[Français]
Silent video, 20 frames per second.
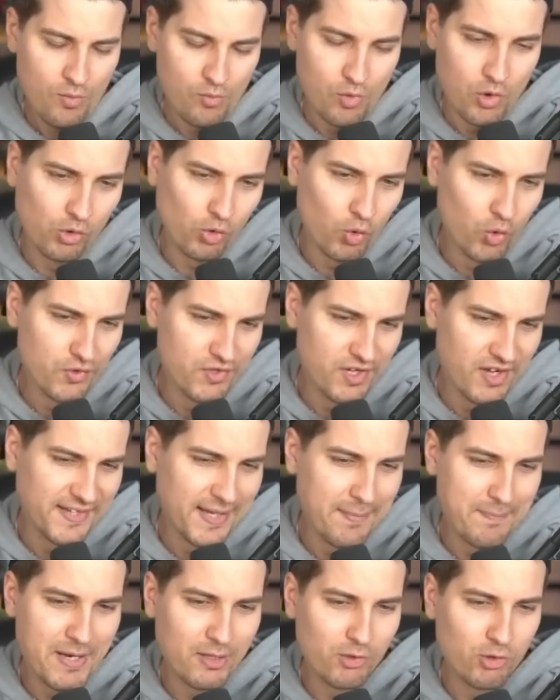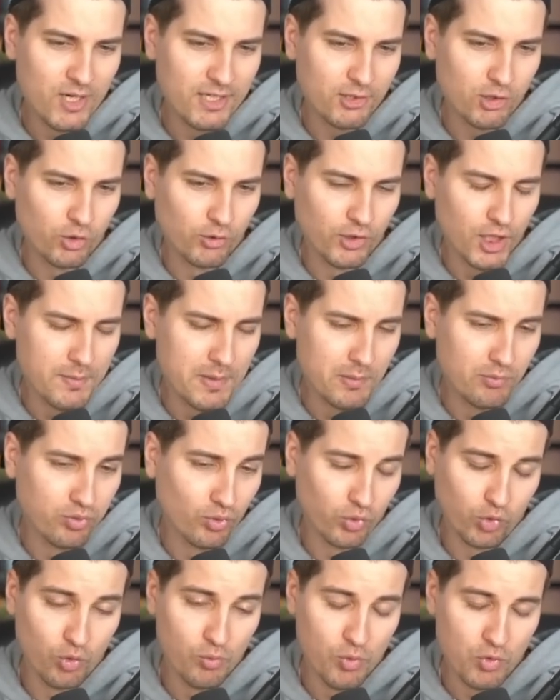Bon, en gros, c'est un appel de lettre hantée, mais pour
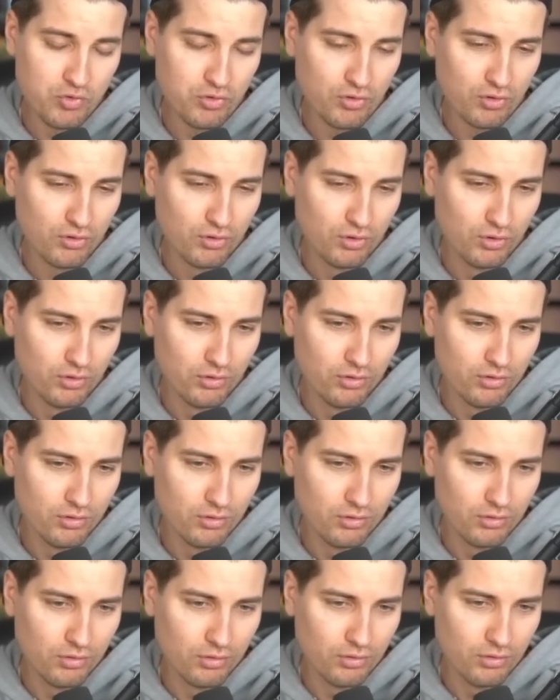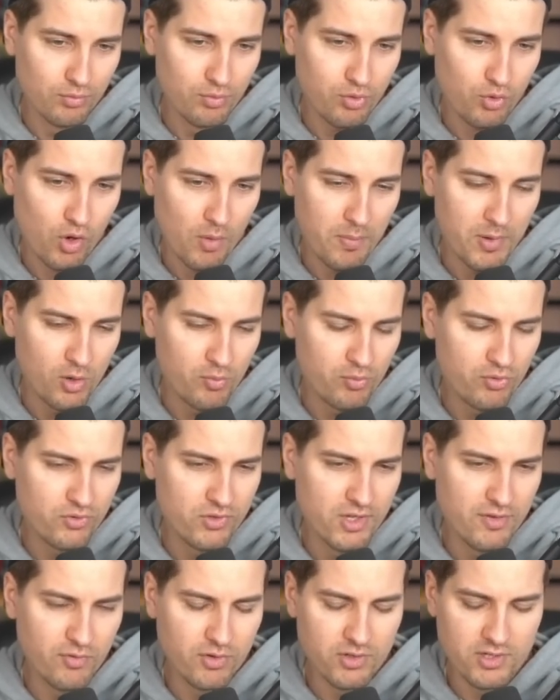deux monstres. Euh, pourquoi pas En plus,
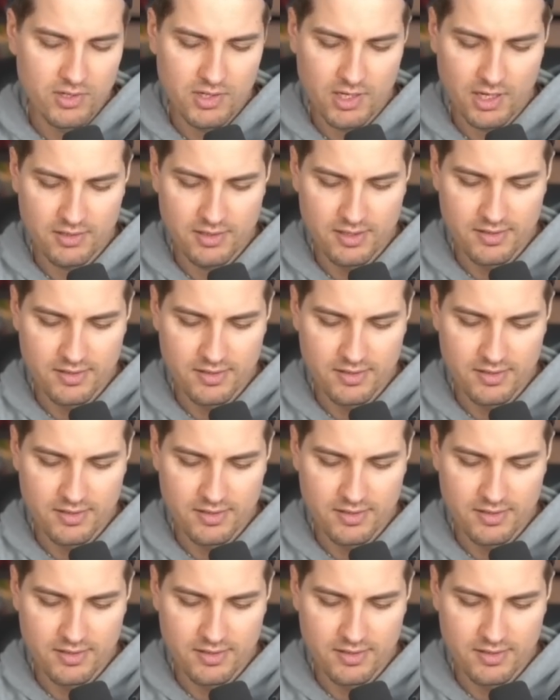défausser une carte, c'est